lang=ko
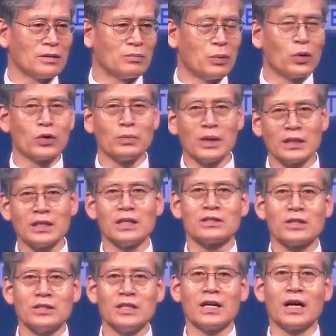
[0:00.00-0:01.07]
복음에
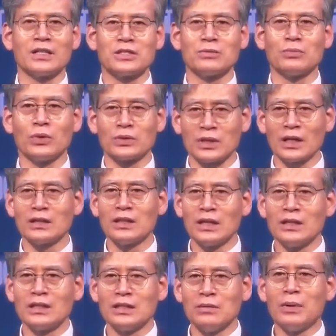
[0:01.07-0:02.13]
대해서 이해하지 못한
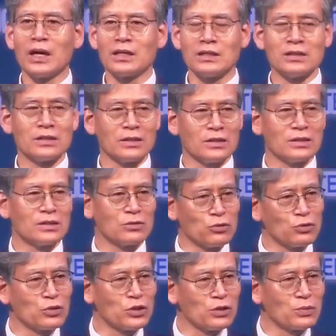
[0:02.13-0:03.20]
이방인들
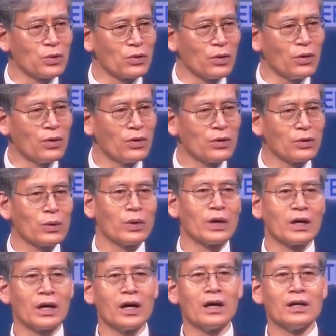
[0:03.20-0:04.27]
중심으로
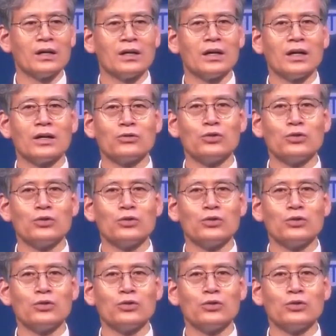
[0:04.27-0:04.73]
교회가 아,